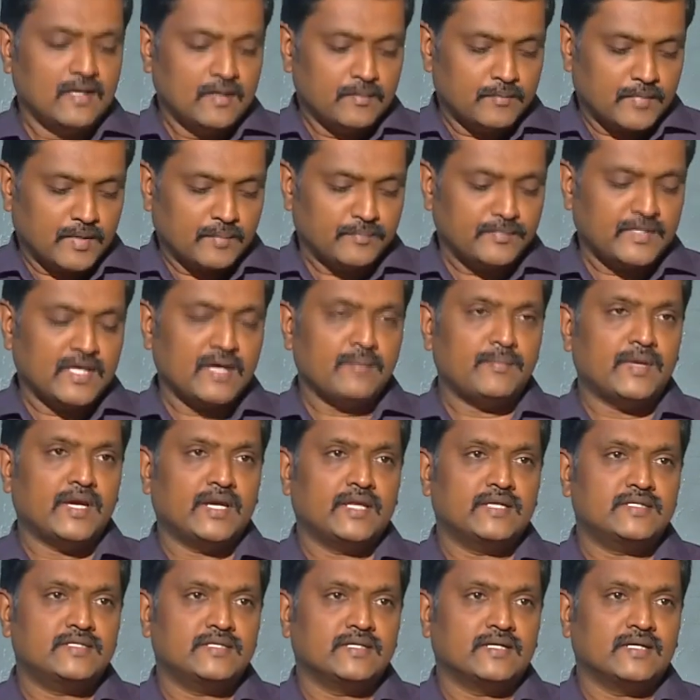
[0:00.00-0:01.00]
மம்தா
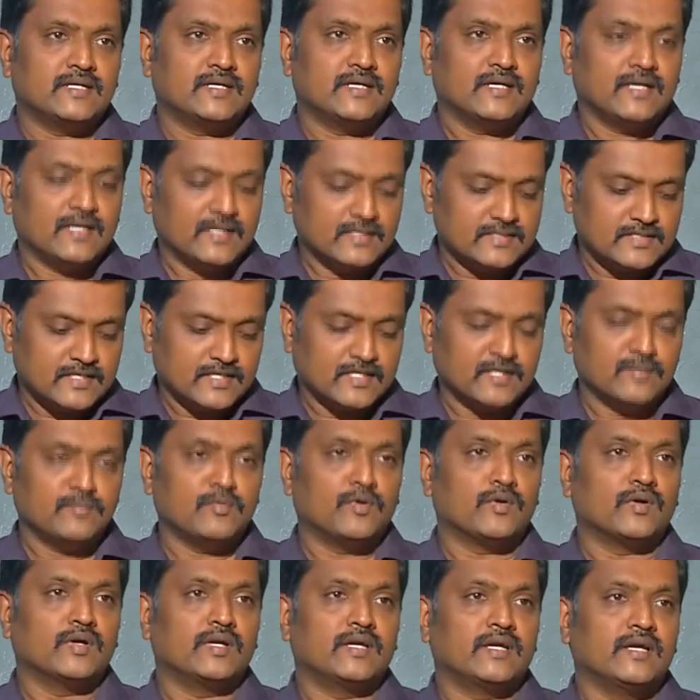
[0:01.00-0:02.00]
பானர்ஜி கிட்ட
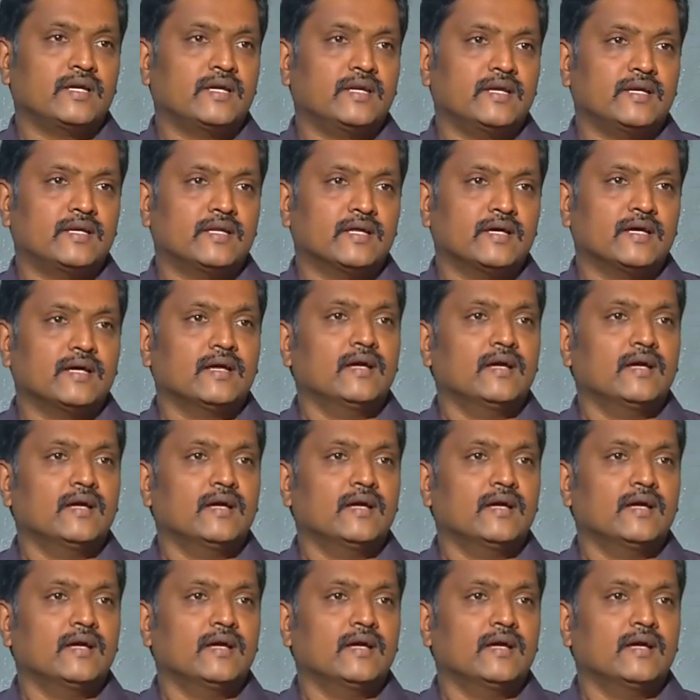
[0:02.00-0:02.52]
ஜெகன்மோகன் ரெட்டி கிட்ட